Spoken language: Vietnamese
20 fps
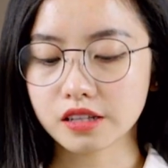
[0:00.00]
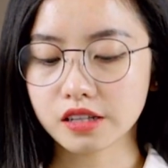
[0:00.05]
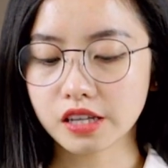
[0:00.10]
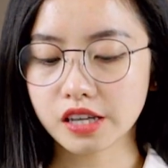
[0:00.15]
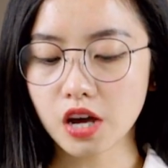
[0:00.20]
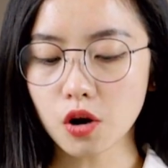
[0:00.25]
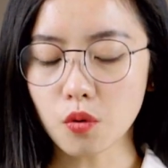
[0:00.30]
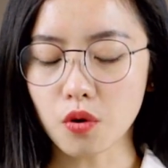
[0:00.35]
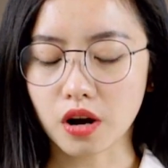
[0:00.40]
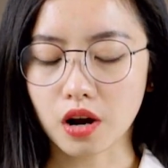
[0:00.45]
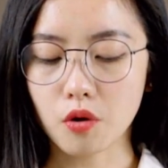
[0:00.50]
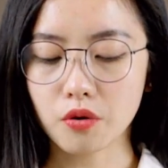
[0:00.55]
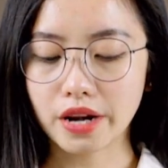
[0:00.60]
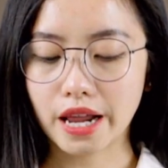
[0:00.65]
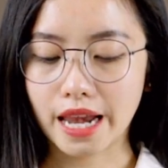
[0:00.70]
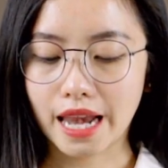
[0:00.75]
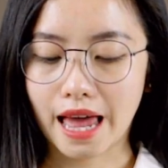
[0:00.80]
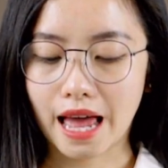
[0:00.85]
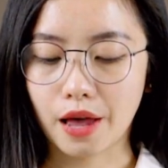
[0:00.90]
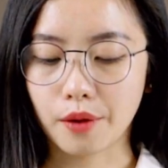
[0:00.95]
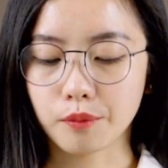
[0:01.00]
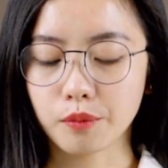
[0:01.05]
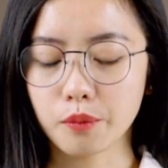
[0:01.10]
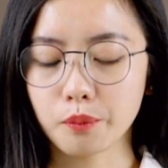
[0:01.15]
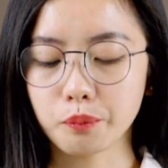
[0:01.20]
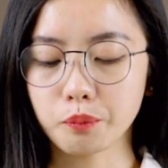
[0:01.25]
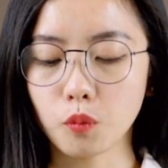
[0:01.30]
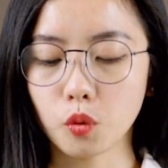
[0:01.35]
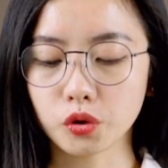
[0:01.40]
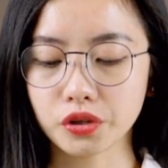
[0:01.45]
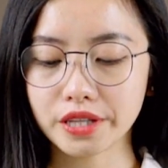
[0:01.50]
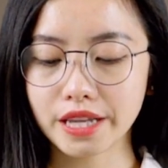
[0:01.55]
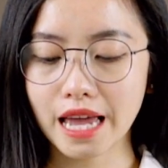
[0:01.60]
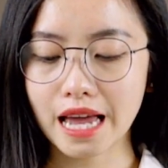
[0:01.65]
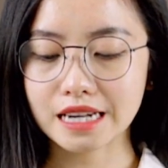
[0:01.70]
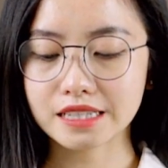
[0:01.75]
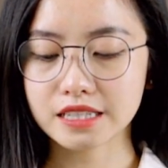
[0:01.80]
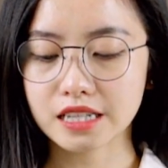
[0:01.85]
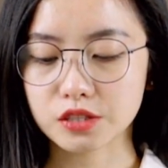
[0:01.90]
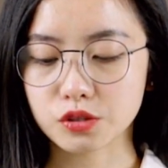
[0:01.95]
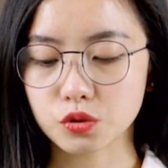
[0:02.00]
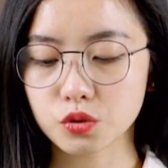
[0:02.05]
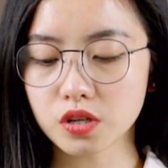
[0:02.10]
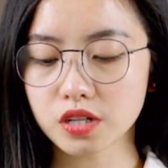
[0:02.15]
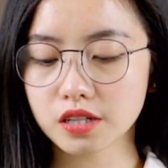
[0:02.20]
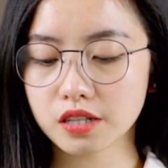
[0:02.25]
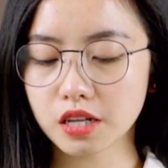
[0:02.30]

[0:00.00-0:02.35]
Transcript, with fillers: Nghĩa của câu này là một nhà sản xuất